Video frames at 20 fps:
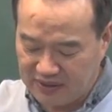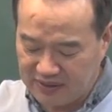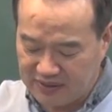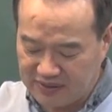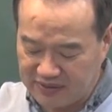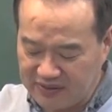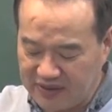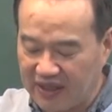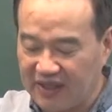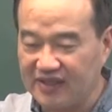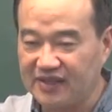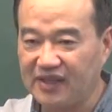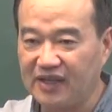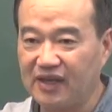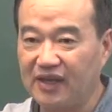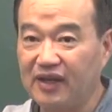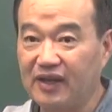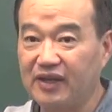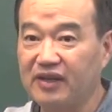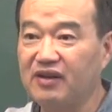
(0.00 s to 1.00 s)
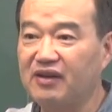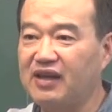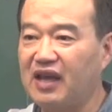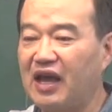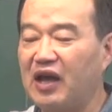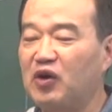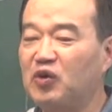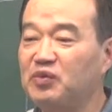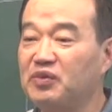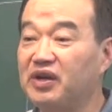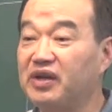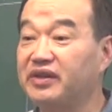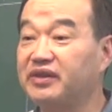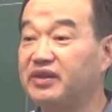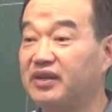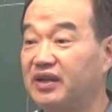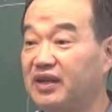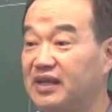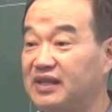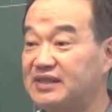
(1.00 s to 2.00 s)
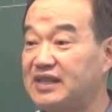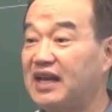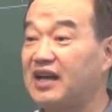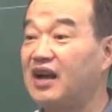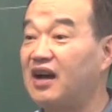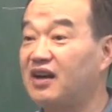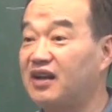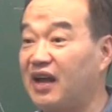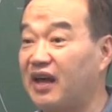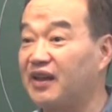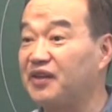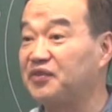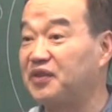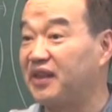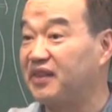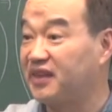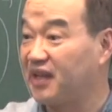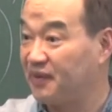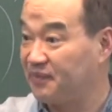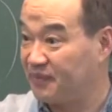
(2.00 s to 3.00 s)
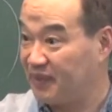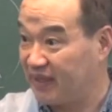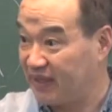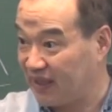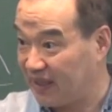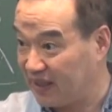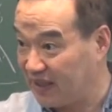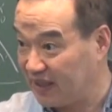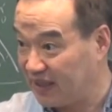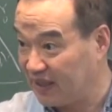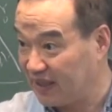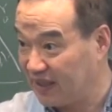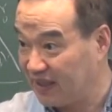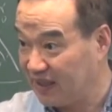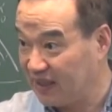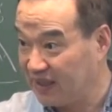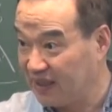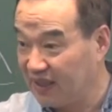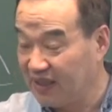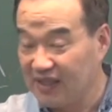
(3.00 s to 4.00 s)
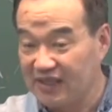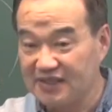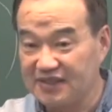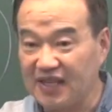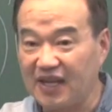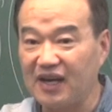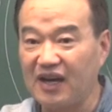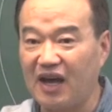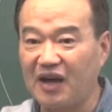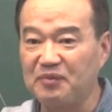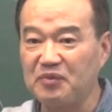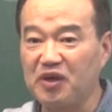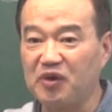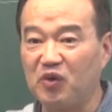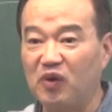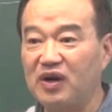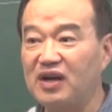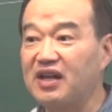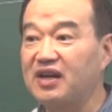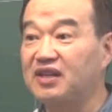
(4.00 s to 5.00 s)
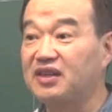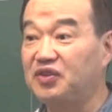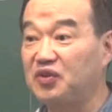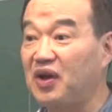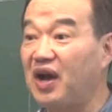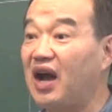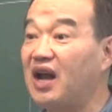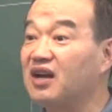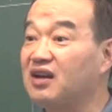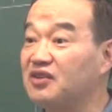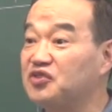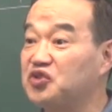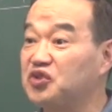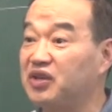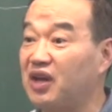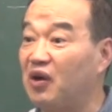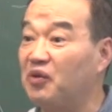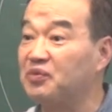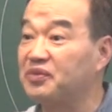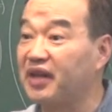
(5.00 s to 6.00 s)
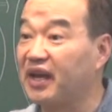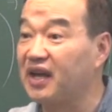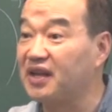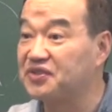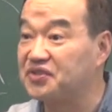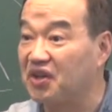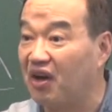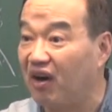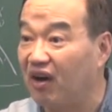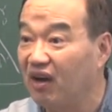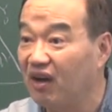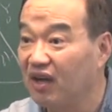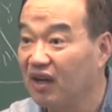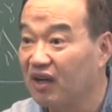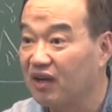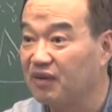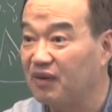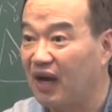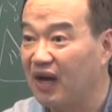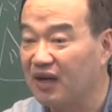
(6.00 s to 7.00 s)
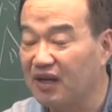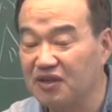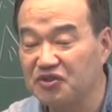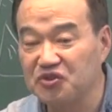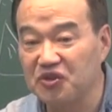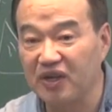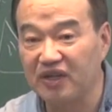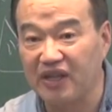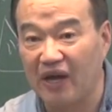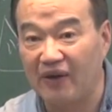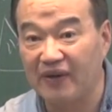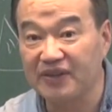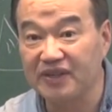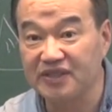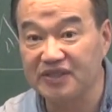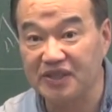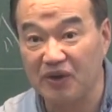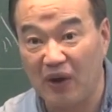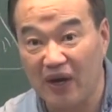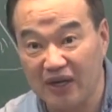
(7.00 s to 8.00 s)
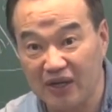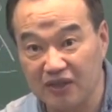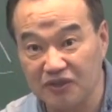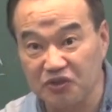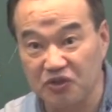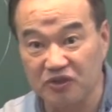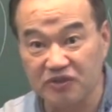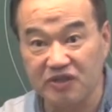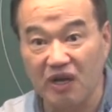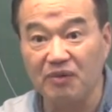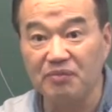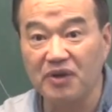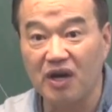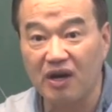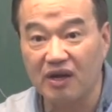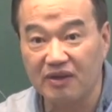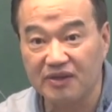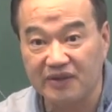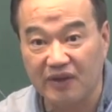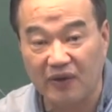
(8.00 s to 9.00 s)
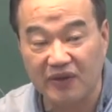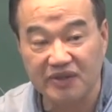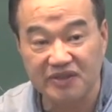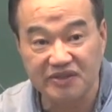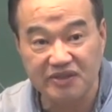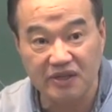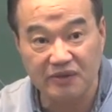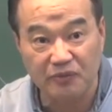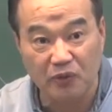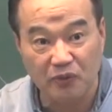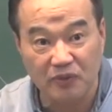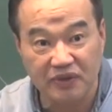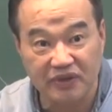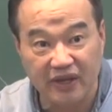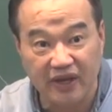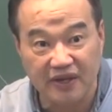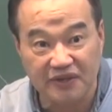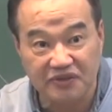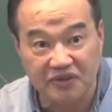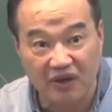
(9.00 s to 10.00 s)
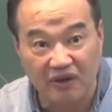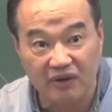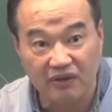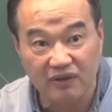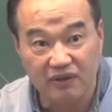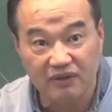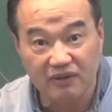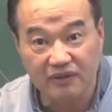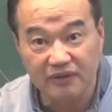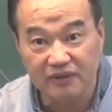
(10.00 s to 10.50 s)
그런데 이제 이렇게 외우면 생각을 안 해도 된단 말이야. 셀라 하면 원래는 뒤에 할거지 나오면 되겠죠? 그럼 할거지가 나왔는지, 할거지를 설명한 것이 나왔는지를 보면 되겠죠?